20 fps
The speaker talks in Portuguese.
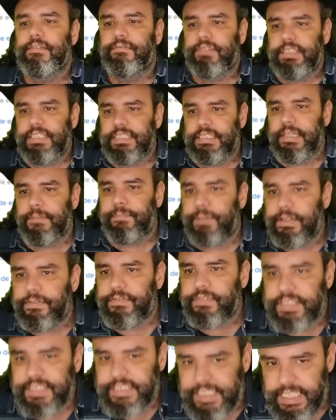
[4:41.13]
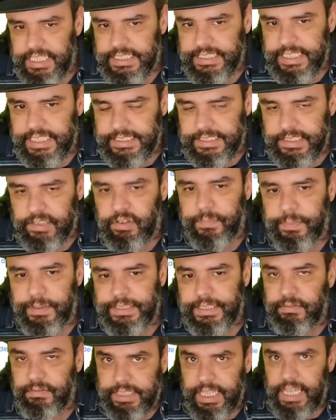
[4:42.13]
Vou dizer para vocês, hein? Você compra
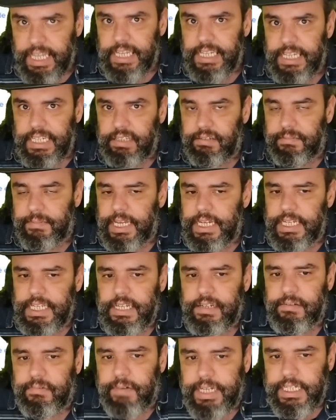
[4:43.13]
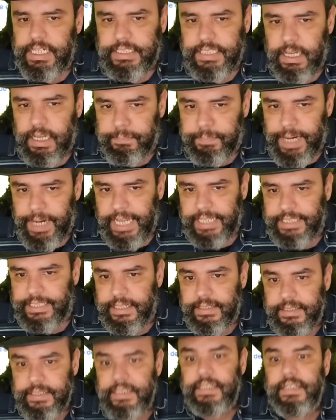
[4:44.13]
até um terreninho maneiro em 40
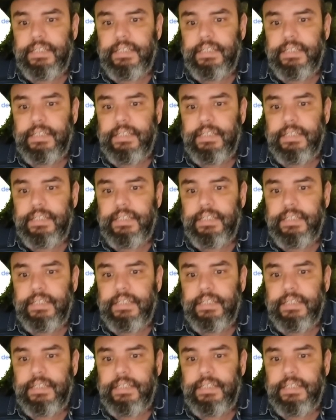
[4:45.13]
prata.